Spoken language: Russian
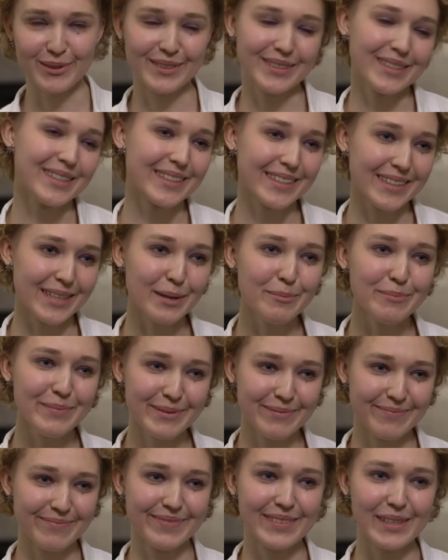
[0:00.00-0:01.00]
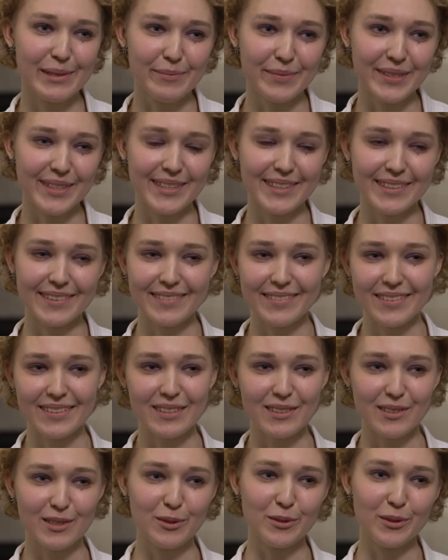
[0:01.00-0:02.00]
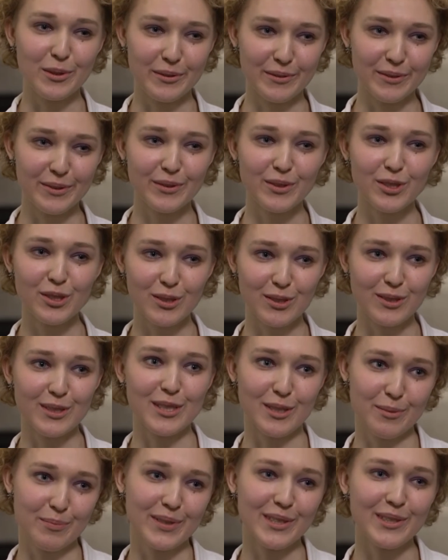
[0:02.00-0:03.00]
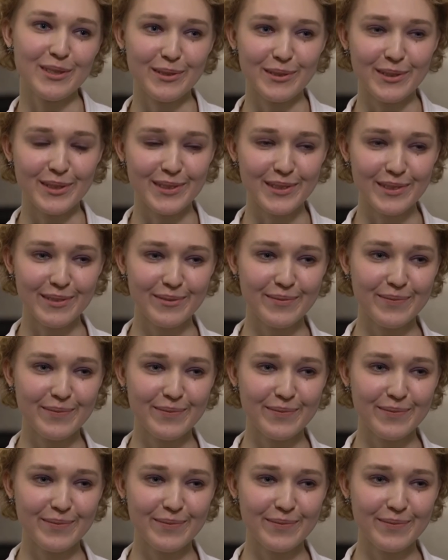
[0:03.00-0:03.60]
стартап для меня здорово, что сейчас происходит.